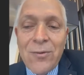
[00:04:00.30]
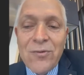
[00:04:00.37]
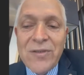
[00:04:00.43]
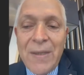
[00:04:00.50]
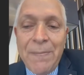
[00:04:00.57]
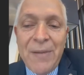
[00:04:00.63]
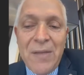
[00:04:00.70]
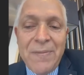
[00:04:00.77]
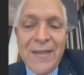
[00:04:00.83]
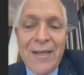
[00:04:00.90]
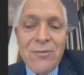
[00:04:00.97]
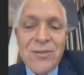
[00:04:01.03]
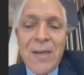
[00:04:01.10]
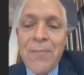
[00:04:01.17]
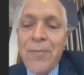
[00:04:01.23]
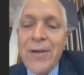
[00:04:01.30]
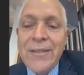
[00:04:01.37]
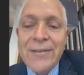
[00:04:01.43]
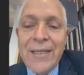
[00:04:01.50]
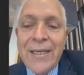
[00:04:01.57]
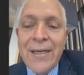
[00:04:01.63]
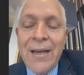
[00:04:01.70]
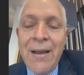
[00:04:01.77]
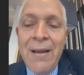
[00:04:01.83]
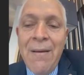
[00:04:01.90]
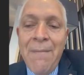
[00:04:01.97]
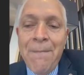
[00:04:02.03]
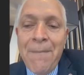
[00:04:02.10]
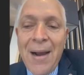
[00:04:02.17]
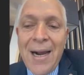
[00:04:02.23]
con simples videos que pueden ser
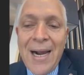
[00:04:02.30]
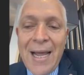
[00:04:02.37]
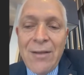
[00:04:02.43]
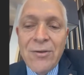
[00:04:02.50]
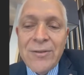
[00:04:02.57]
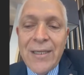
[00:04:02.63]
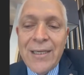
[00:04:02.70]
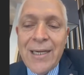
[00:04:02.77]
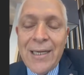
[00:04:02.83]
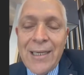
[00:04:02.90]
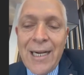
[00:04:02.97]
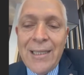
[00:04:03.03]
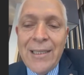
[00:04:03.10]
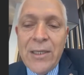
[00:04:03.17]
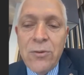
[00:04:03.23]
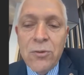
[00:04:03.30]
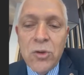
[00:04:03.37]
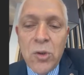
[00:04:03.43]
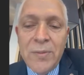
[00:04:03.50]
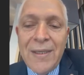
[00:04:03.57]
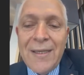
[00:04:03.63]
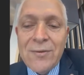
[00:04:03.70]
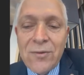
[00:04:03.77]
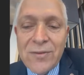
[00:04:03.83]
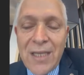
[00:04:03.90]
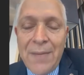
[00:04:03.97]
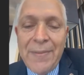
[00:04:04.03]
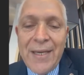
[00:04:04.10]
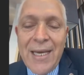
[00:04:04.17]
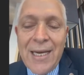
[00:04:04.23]
bajados del canal de YouTube de la
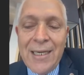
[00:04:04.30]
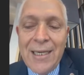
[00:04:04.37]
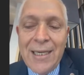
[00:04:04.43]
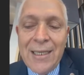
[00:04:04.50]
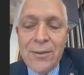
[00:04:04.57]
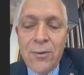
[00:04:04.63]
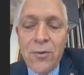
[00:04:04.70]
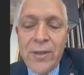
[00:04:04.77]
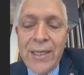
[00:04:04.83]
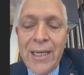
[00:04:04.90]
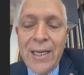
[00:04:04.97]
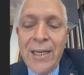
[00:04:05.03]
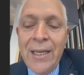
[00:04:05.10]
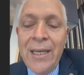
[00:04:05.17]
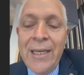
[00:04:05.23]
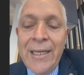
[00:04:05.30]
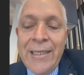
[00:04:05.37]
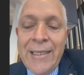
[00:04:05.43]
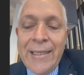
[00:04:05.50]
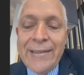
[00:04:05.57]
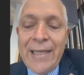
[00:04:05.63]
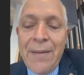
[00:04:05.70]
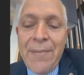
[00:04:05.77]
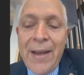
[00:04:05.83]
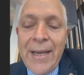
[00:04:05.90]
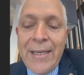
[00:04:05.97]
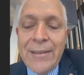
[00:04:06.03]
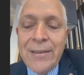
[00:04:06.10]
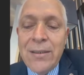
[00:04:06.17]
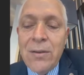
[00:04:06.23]
Sociedad Mexicana de Cardiología. Y el tema
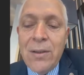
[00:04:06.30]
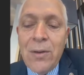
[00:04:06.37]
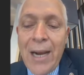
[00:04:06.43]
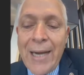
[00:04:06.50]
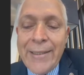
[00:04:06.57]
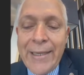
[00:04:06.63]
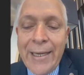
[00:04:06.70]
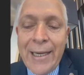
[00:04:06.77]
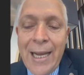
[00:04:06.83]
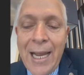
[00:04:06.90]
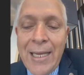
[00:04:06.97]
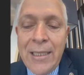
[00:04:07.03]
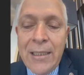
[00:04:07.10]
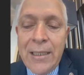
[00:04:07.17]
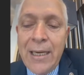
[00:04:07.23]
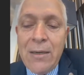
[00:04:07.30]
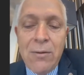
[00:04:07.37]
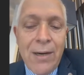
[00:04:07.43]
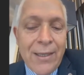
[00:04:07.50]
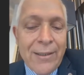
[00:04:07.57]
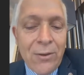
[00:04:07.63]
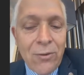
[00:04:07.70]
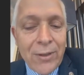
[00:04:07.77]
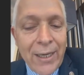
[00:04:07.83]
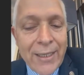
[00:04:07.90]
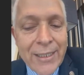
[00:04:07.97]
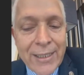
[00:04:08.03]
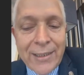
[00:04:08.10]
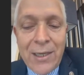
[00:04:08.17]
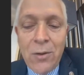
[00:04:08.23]
es alguien cae y en lugar de correr y
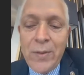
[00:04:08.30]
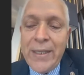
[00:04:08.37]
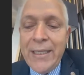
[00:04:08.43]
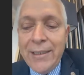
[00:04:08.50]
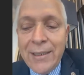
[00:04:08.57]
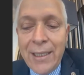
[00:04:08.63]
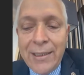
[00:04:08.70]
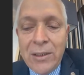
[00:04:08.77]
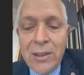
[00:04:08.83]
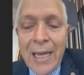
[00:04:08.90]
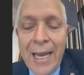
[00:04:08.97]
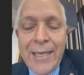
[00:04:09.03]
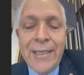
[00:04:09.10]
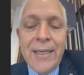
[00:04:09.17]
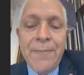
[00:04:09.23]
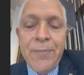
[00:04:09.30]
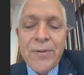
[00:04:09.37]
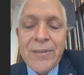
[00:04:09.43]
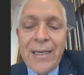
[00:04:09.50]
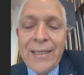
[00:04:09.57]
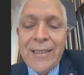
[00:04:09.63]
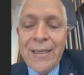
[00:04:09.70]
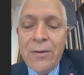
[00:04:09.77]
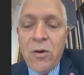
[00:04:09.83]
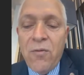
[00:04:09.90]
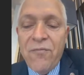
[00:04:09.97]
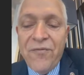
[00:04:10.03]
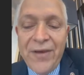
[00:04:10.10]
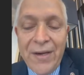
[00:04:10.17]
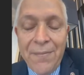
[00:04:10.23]
echarle agüita y aire, pues hay que
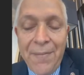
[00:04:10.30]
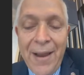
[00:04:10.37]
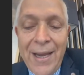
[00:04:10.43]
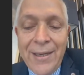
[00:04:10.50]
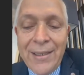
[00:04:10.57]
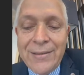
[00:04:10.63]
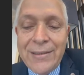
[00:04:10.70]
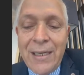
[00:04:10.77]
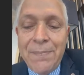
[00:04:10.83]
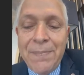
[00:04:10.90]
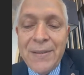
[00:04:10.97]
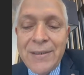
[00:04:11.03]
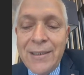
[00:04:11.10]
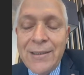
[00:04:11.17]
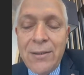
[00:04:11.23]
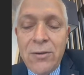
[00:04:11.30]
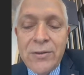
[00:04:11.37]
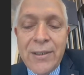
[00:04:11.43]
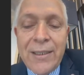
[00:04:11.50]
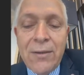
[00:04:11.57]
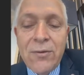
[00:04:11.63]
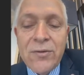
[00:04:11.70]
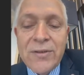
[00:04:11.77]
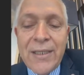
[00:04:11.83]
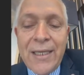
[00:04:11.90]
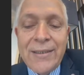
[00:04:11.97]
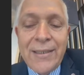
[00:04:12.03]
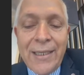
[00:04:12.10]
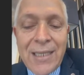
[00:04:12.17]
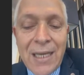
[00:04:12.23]
confirmar si el paciente no tiene
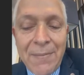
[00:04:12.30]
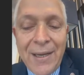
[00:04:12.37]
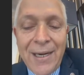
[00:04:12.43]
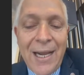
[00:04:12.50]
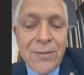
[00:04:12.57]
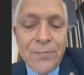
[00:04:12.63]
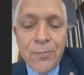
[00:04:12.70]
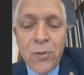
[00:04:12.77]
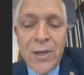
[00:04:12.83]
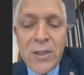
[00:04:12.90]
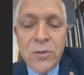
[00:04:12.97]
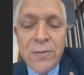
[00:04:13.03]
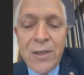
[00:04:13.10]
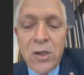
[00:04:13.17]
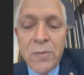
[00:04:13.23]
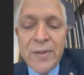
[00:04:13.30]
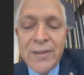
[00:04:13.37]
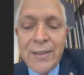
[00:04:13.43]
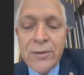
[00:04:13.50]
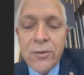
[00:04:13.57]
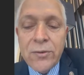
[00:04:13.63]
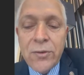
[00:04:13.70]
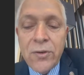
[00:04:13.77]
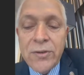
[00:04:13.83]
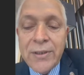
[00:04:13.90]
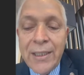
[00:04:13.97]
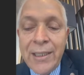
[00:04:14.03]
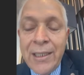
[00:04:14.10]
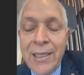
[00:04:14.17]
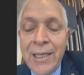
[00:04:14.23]
conciencia, llamar por ayuda al 911.